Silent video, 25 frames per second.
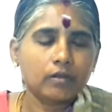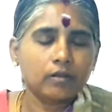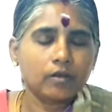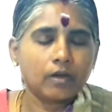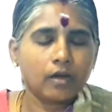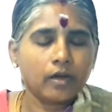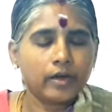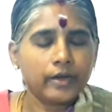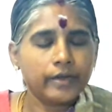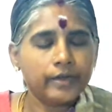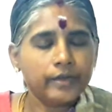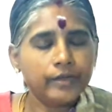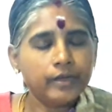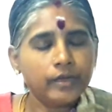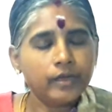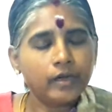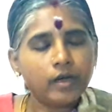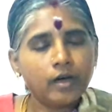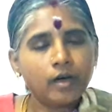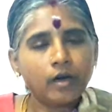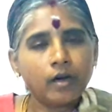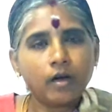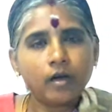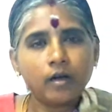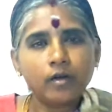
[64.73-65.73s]
கை
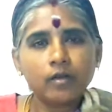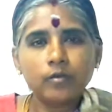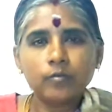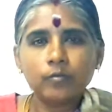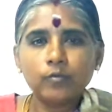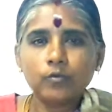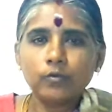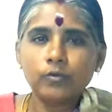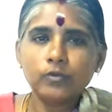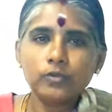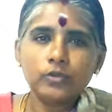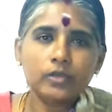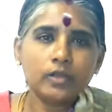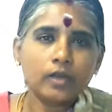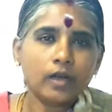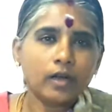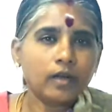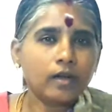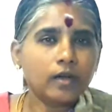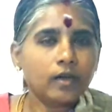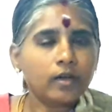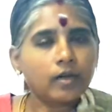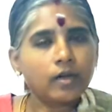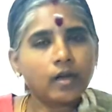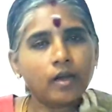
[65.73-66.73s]
காலு மூஞ்சி
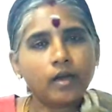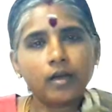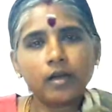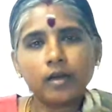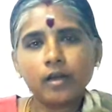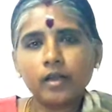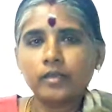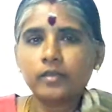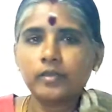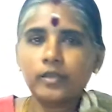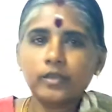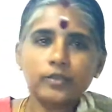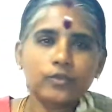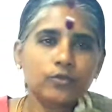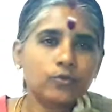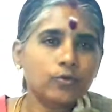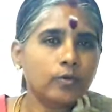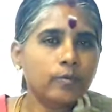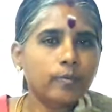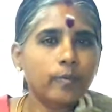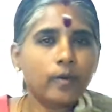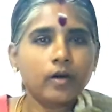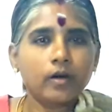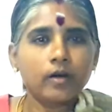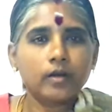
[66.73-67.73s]
எல்லாம் நல்லா தேய்ச்சி
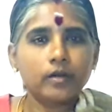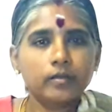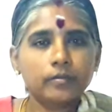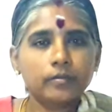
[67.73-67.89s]
குளிப்பாங்க